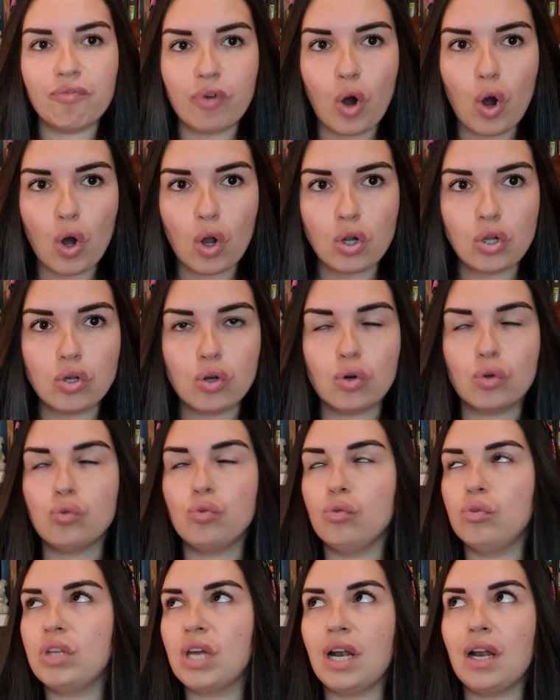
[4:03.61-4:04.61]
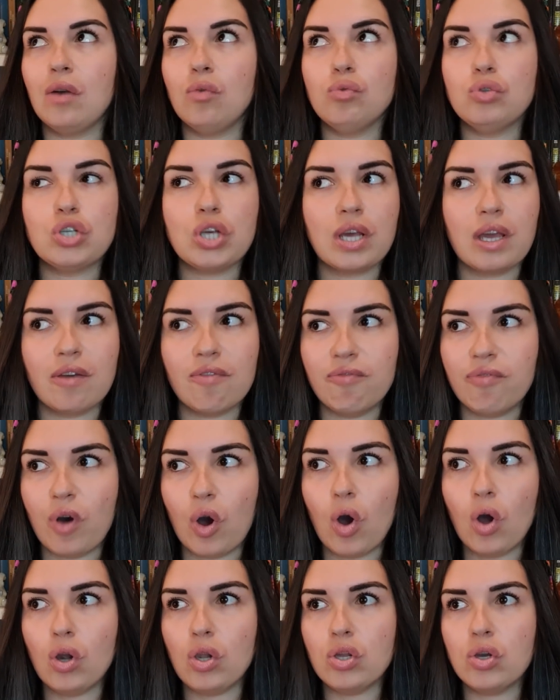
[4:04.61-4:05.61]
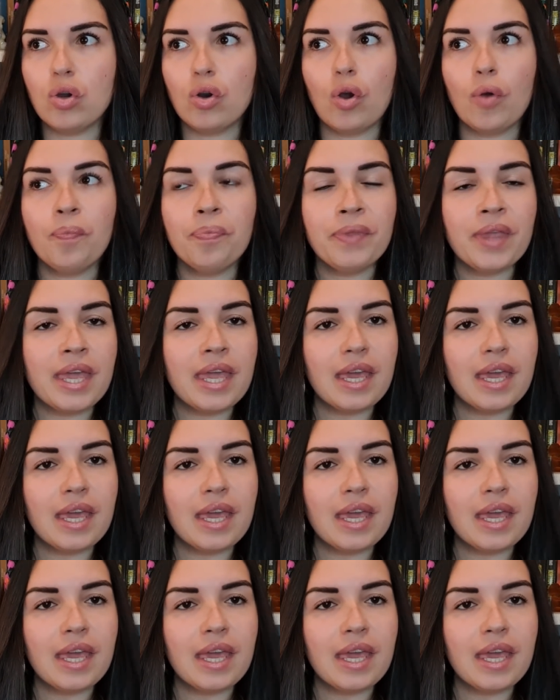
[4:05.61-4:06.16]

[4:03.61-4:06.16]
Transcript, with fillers: vogliono, tutta la luce che vogliono.